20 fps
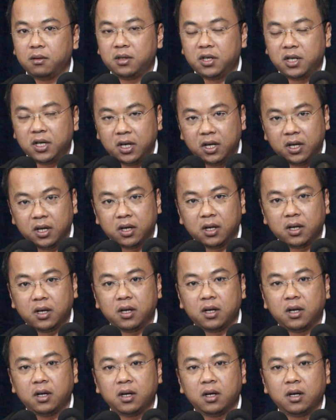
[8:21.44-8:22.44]
ที่
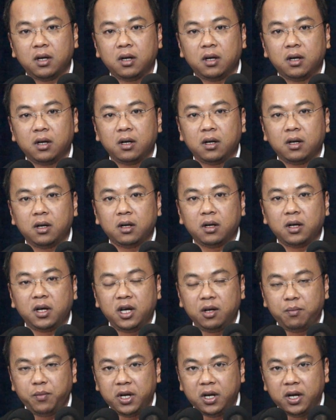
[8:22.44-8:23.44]
คิ
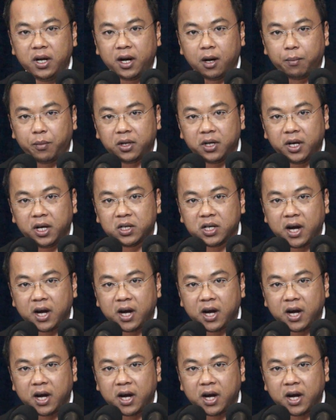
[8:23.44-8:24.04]
ดไม่ดีกับประเทศ